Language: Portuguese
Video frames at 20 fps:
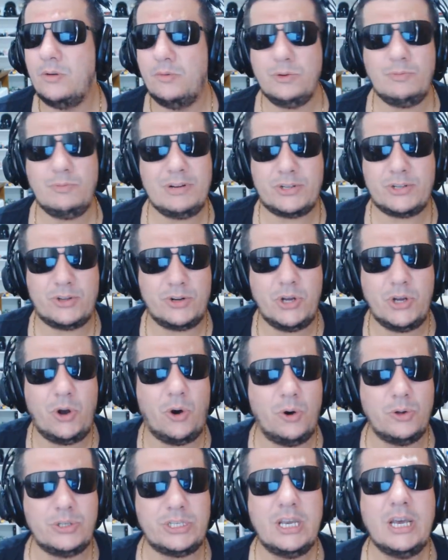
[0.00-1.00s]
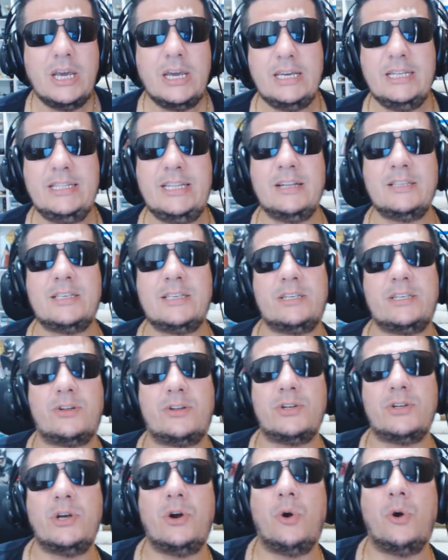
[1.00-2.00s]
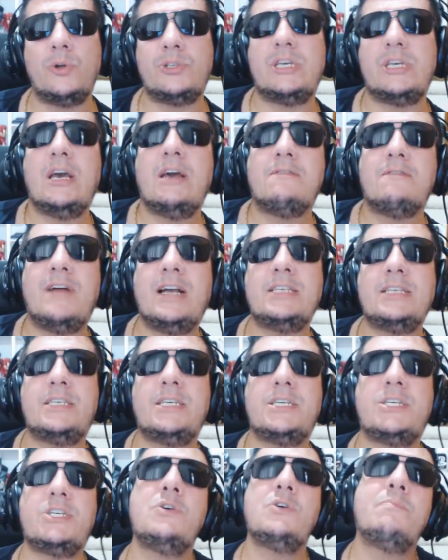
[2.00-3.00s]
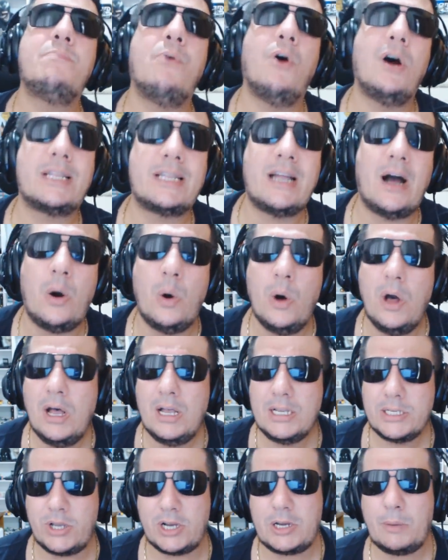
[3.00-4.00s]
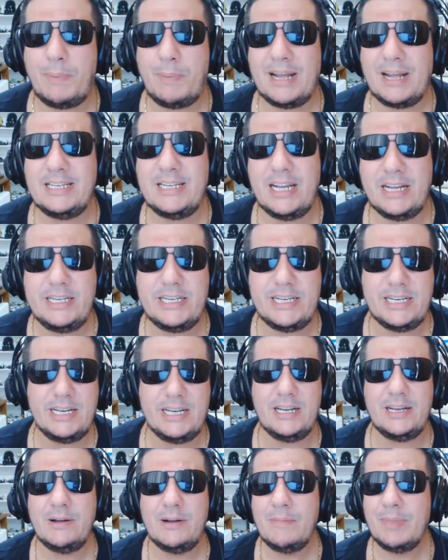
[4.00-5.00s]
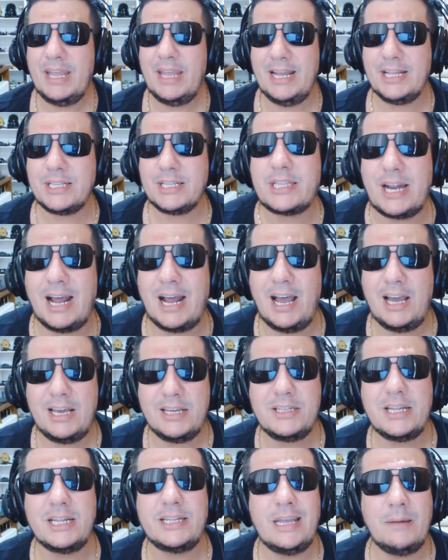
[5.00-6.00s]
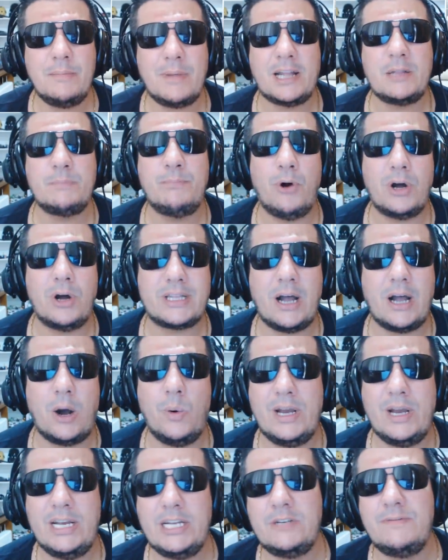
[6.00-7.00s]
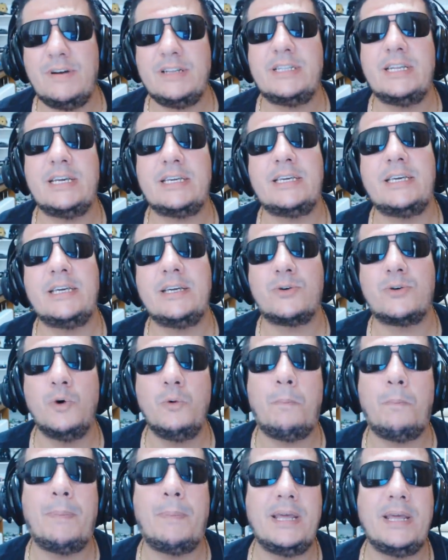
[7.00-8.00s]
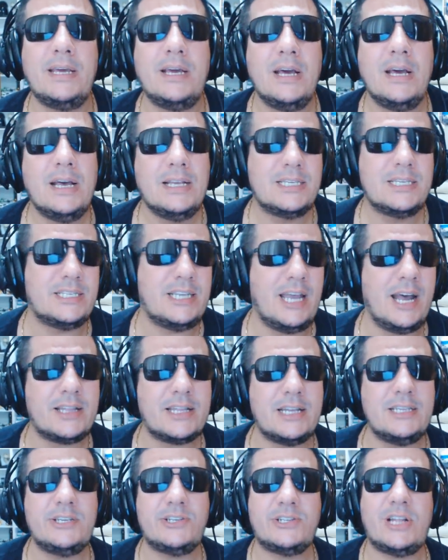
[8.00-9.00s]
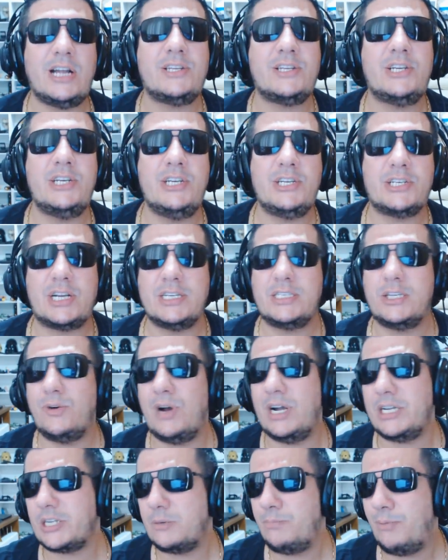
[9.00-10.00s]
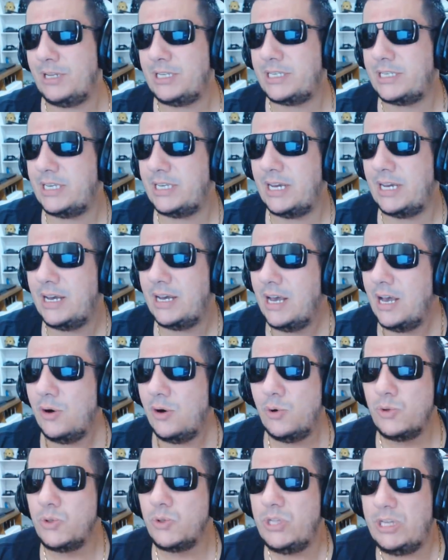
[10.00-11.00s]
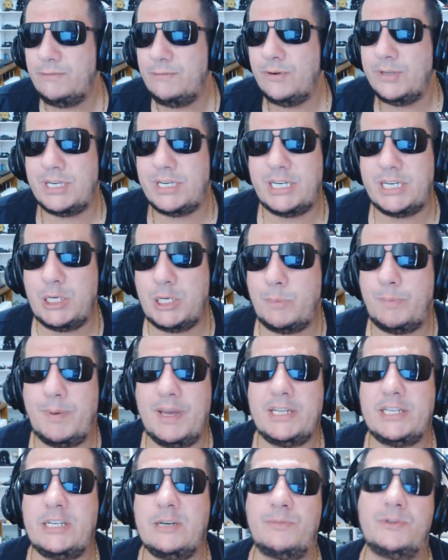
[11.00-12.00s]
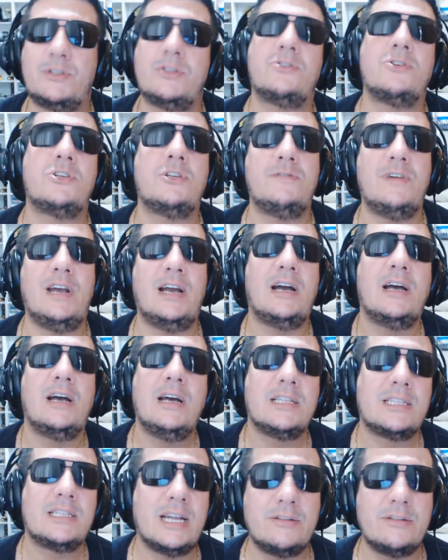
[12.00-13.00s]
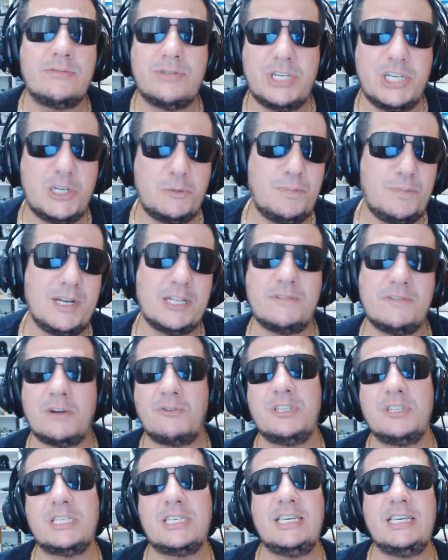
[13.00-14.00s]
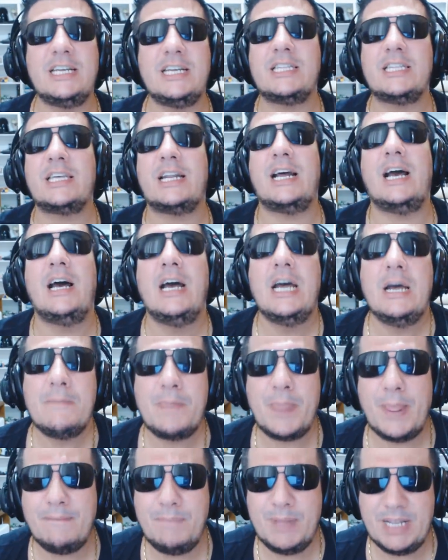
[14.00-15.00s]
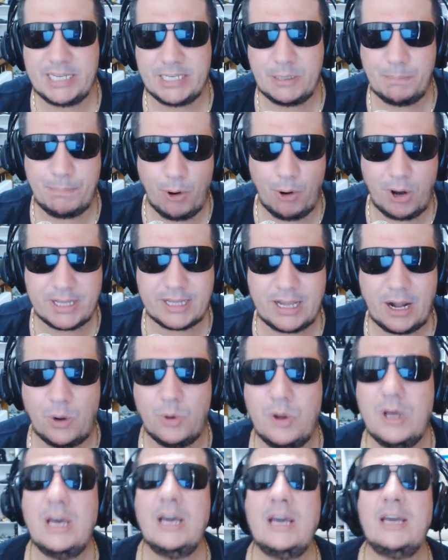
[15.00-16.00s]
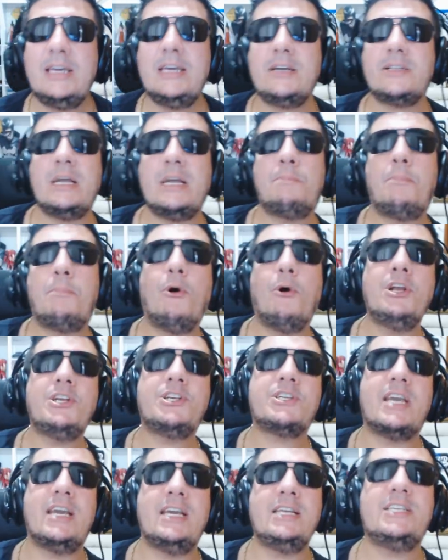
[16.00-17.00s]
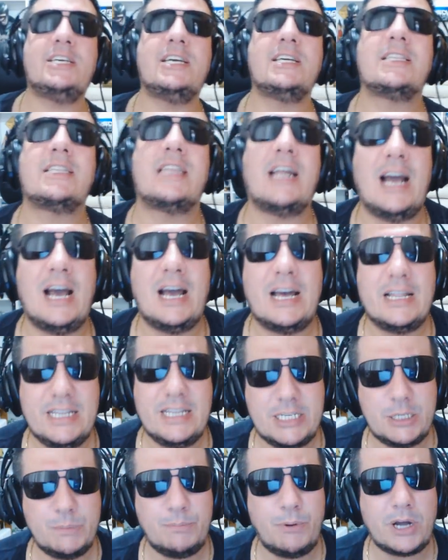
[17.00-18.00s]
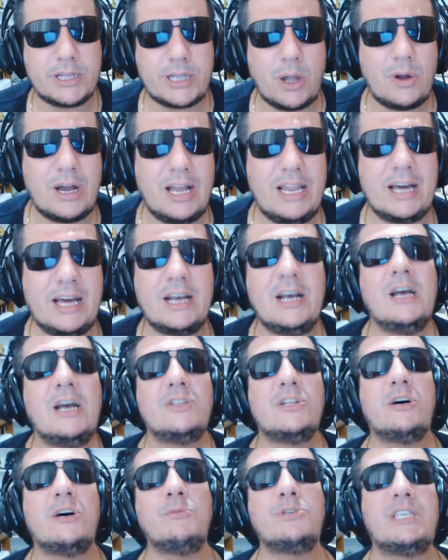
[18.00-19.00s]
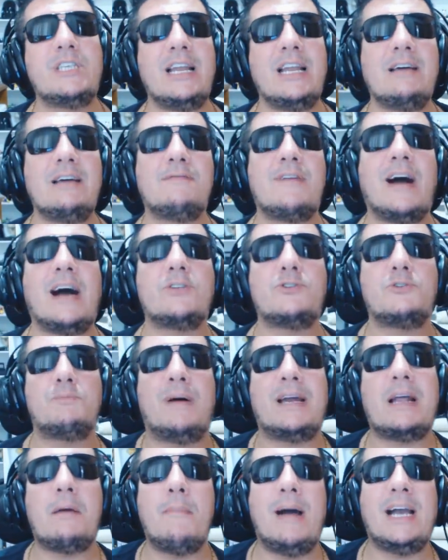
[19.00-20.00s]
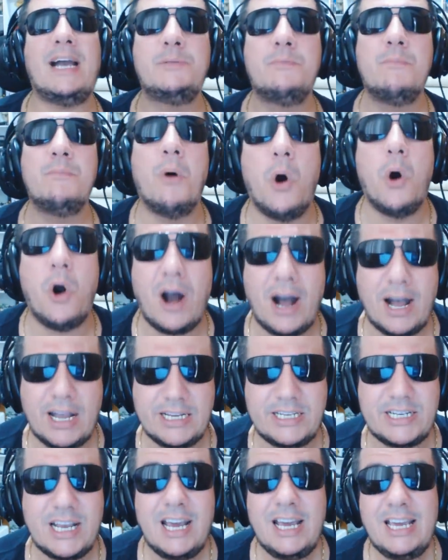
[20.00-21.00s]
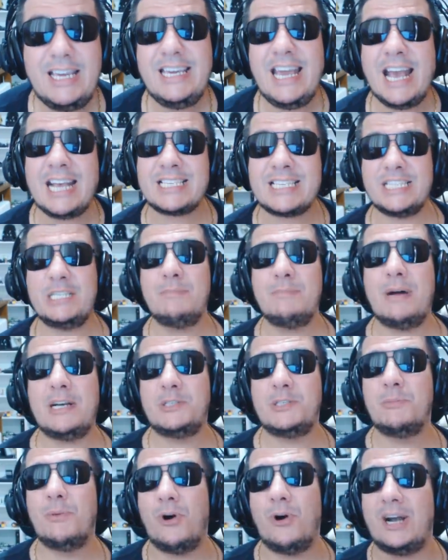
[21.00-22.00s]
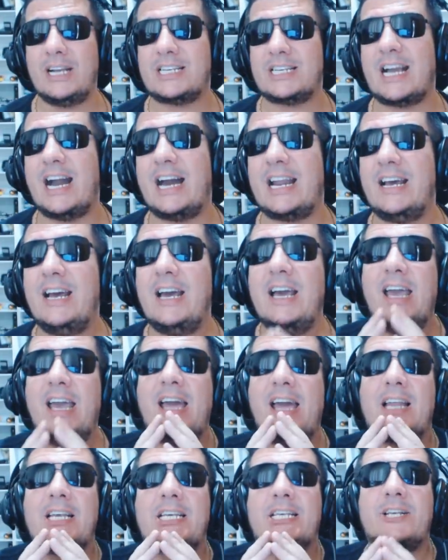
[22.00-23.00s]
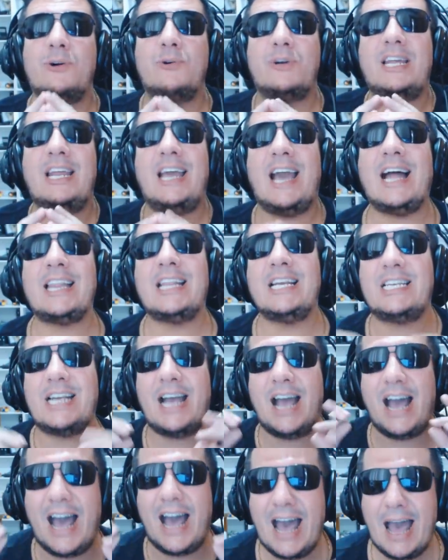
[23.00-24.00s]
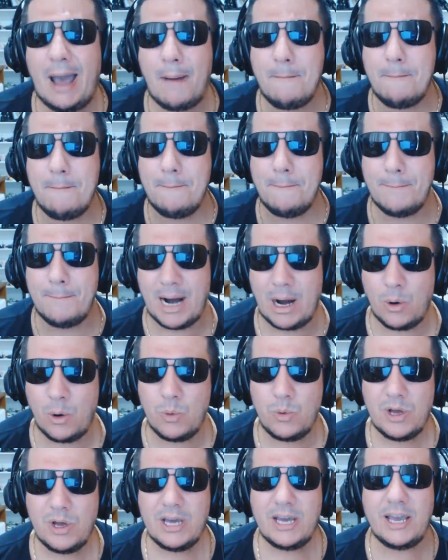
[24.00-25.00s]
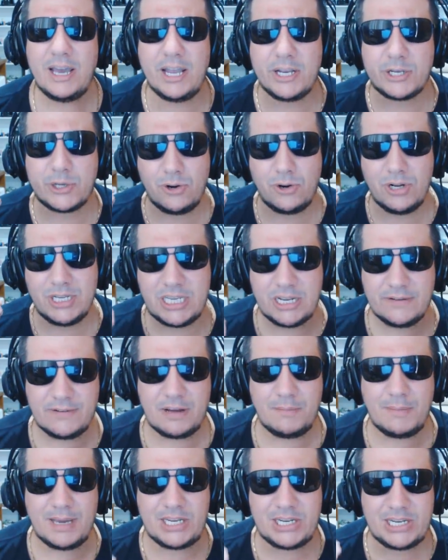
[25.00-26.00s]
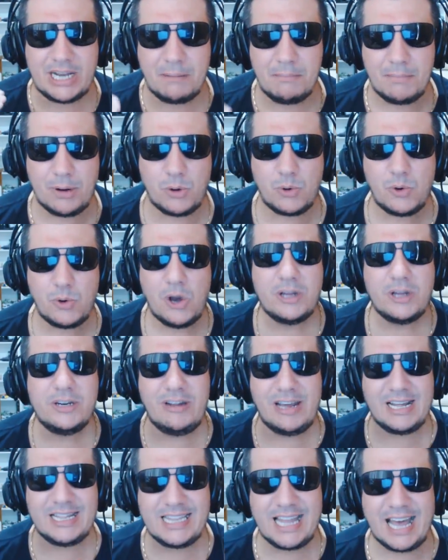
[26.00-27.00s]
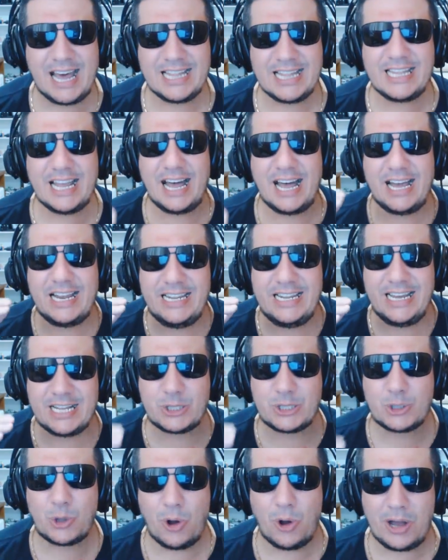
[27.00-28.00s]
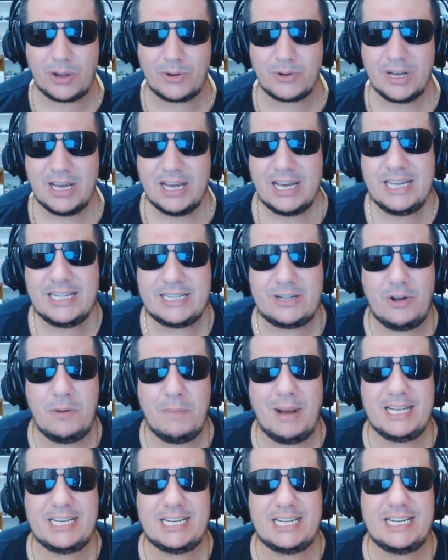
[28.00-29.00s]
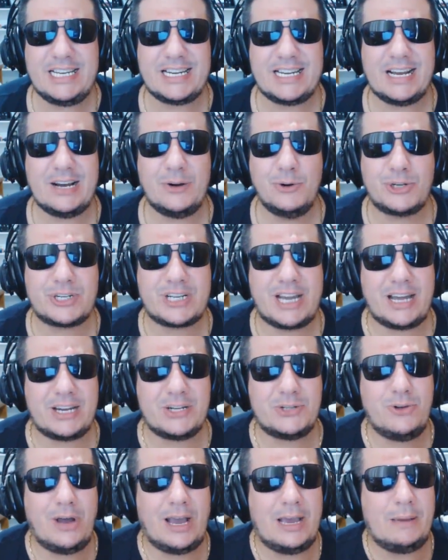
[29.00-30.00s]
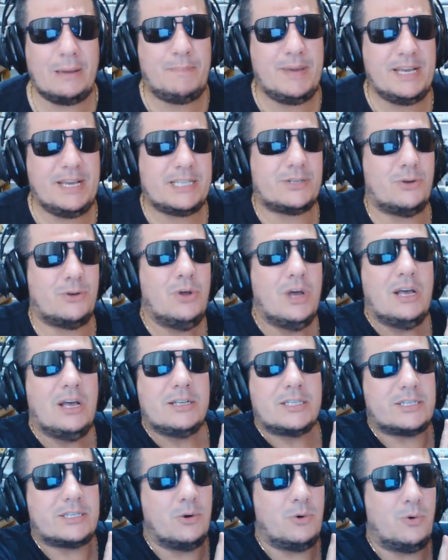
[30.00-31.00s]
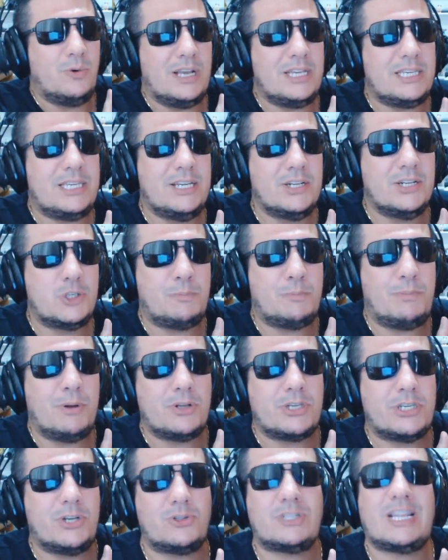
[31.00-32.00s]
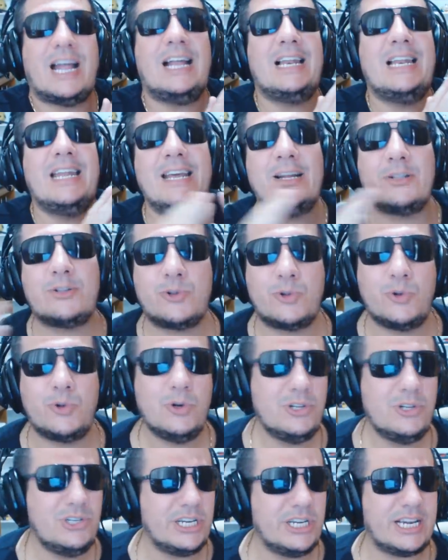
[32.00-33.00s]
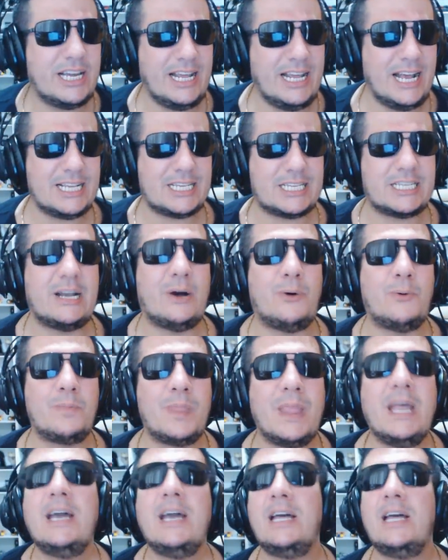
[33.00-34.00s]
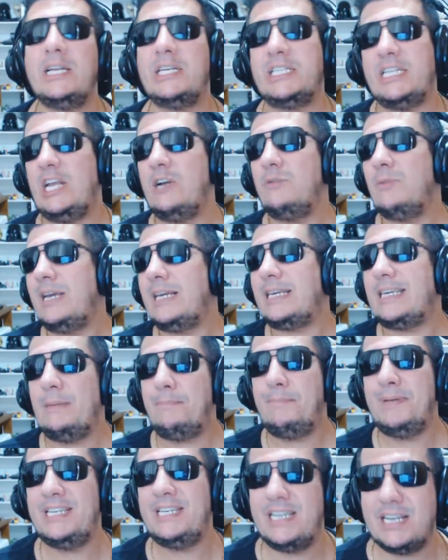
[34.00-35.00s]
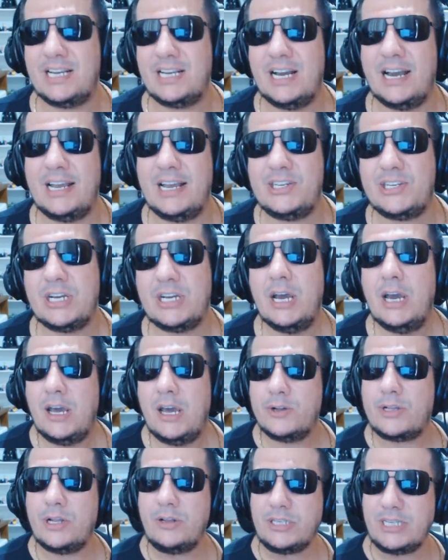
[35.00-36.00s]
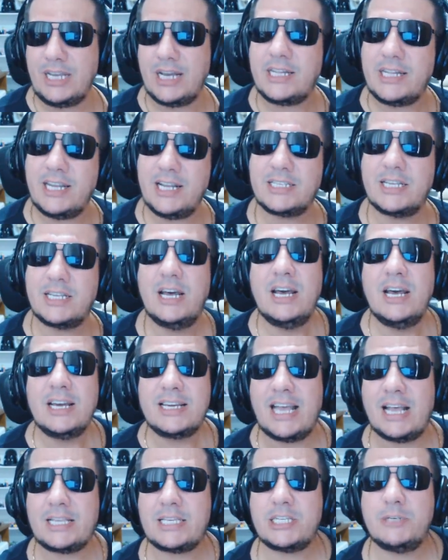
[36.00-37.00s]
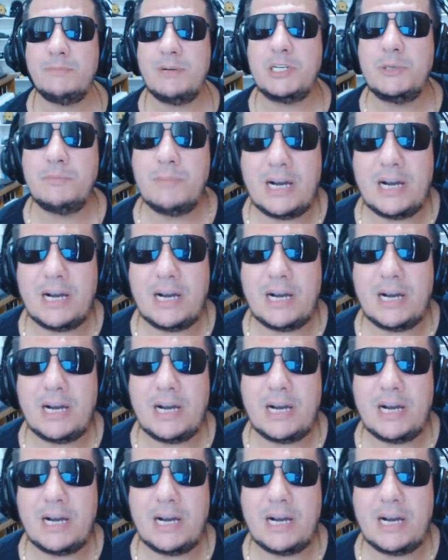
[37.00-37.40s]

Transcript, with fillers: uma stronghold e dentro das strongholds vai existir um portal. Só que pra gente entrar em determinado portal, a gente vai ter que cumprir certas estatísticas. Eu acho que pode ser o um nível de XP, tipo, se tu tiver tanto XP, tu vai conseguir entrar nesse portal. E depois que a gente entrar nesse portal, galera, nós vamos ser levados para masmorras. E essas masmorras, cara, elas são criadas à mão, exclusivamente à mão, não é nada aleatório. Então imagina, os caras do Hypixel são conhecidos pelo seu talento de criação. Eles têm uma equipe gigante. Eu tenho certeza que essas mas